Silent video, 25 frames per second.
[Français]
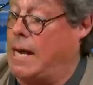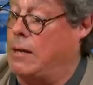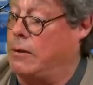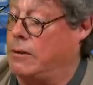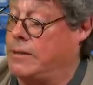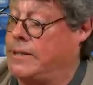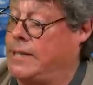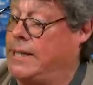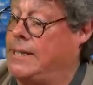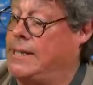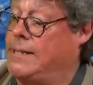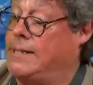
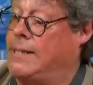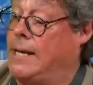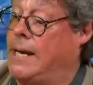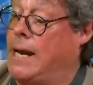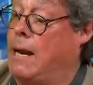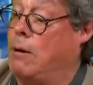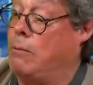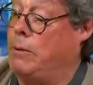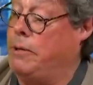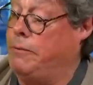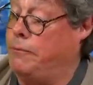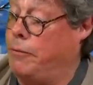Alors c'est
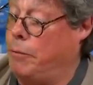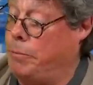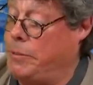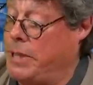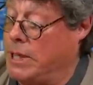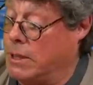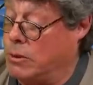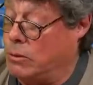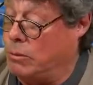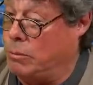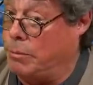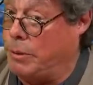là où il faut
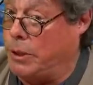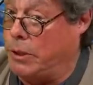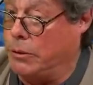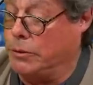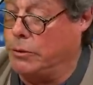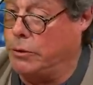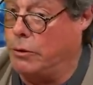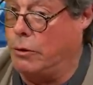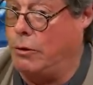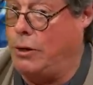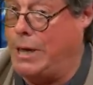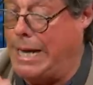bien
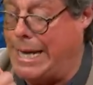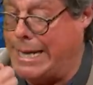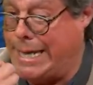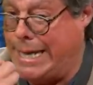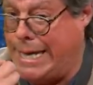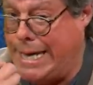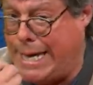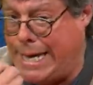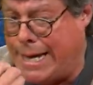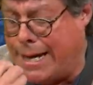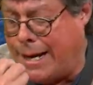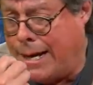comprendre que la
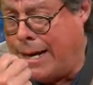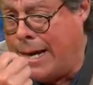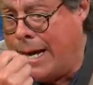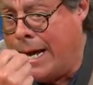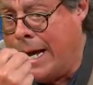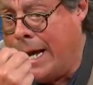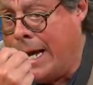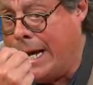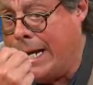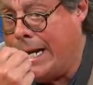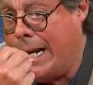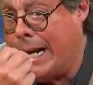guerre,
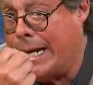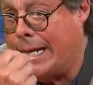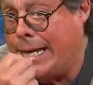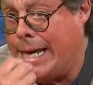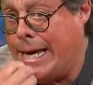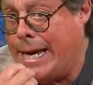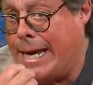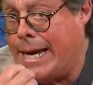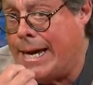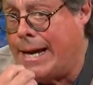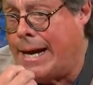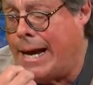la
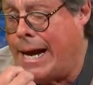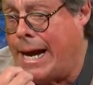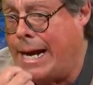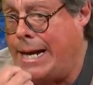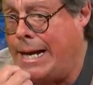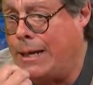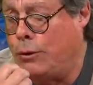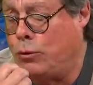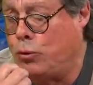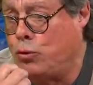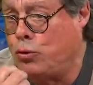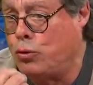guerre,
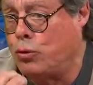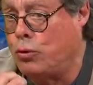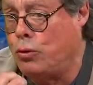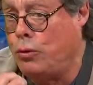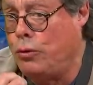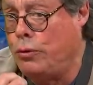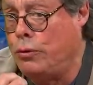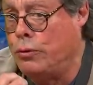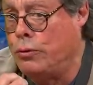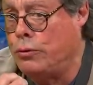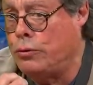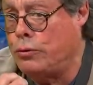elle a toujours
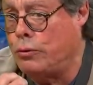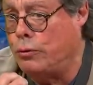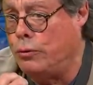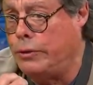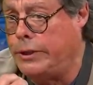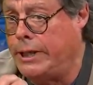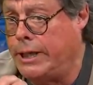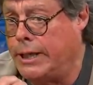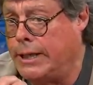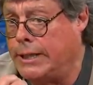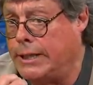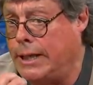lieu sur
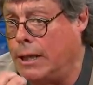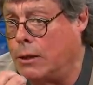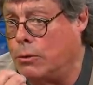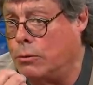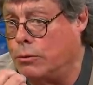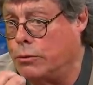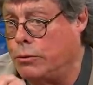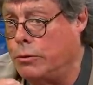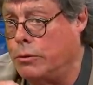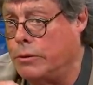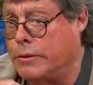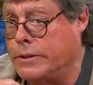le terrain de la
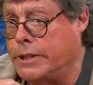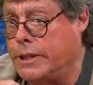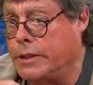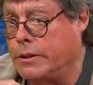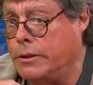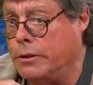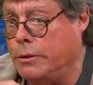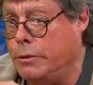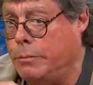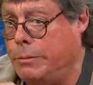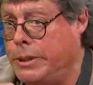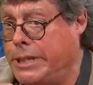concurrence
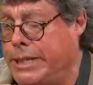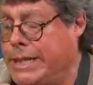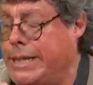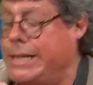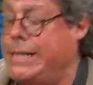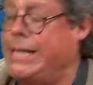économique.